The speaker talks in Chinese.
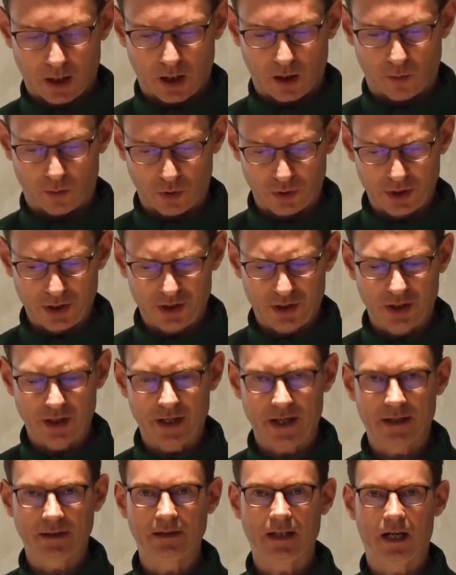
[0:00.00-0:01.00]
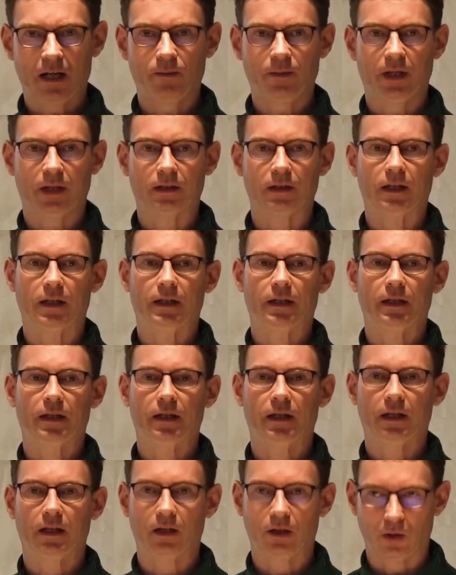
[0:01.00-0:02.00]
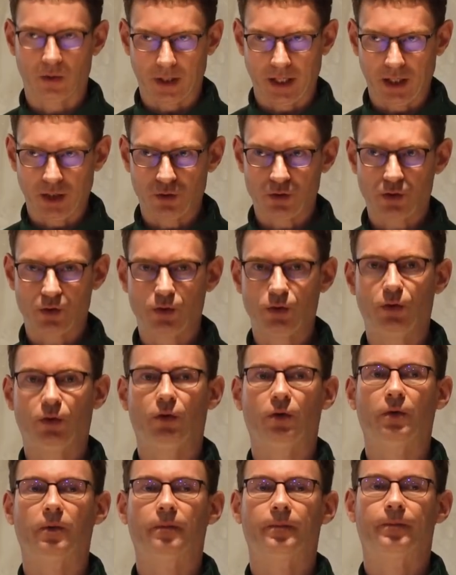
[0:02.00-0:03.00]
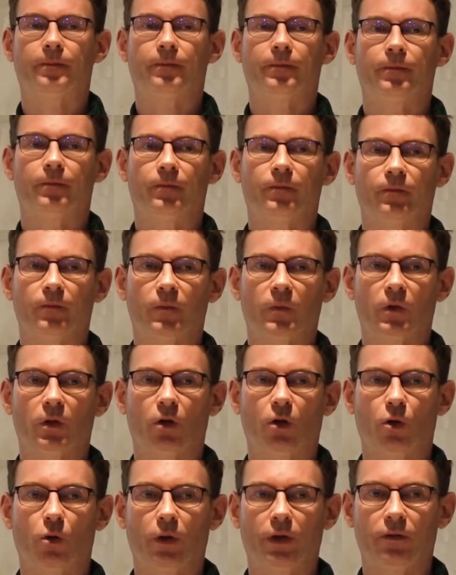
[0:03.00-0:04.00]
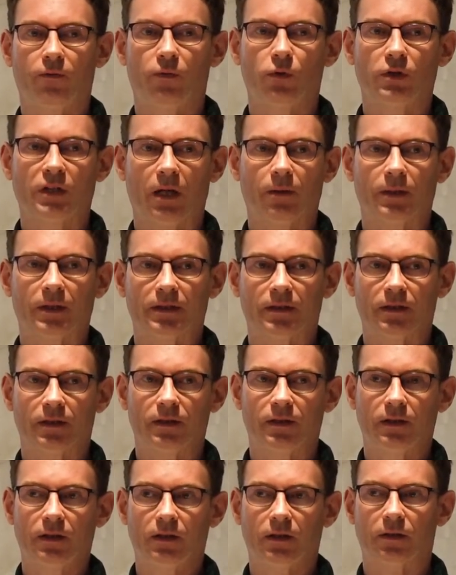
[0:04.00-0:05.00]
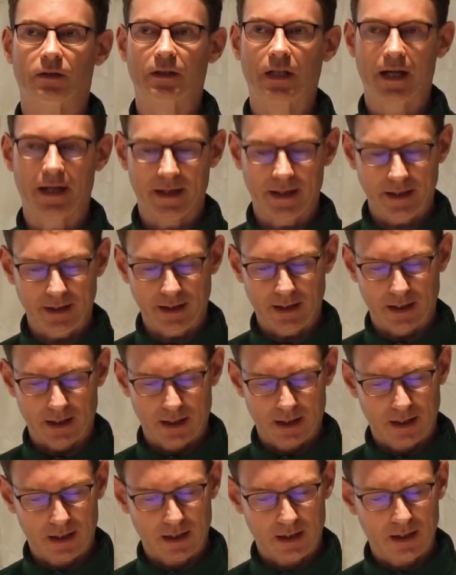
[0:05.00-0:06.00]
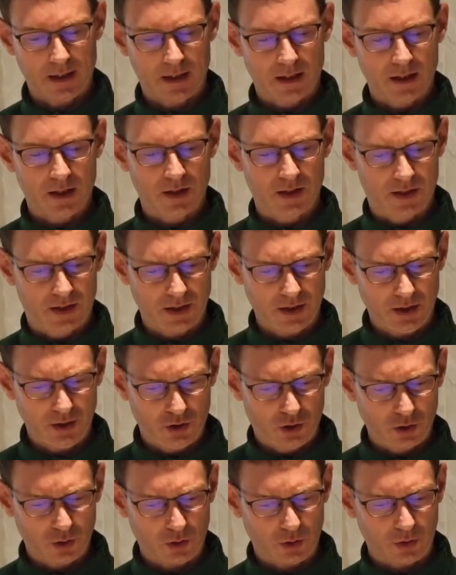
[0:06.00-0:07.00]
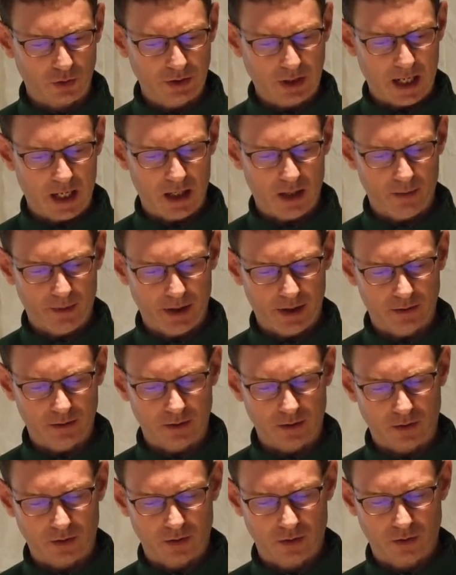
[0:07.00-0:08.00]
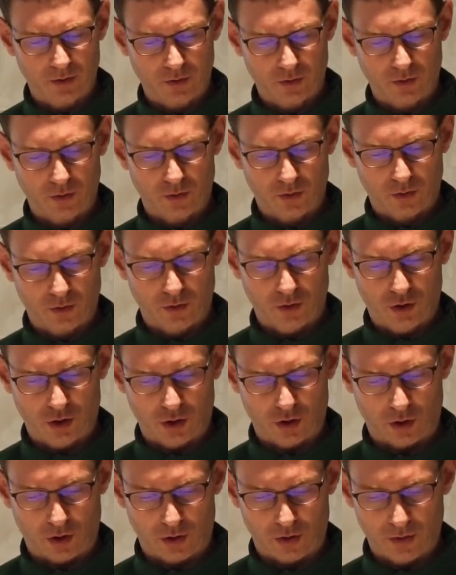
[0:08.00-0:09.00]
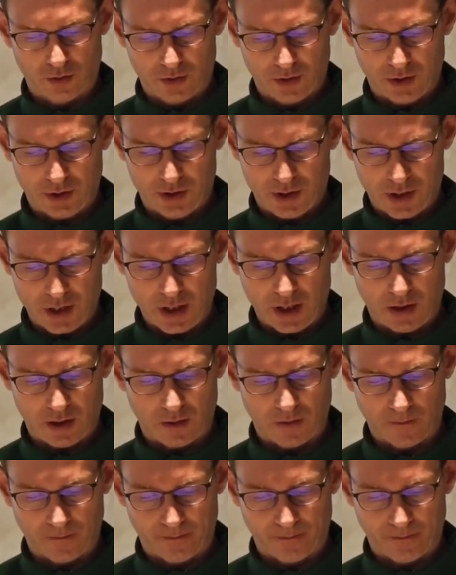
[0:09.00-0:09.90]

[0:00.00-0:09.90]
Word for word: 不只是让他们回去，哦，恢复他们的自由，他还资助他们重建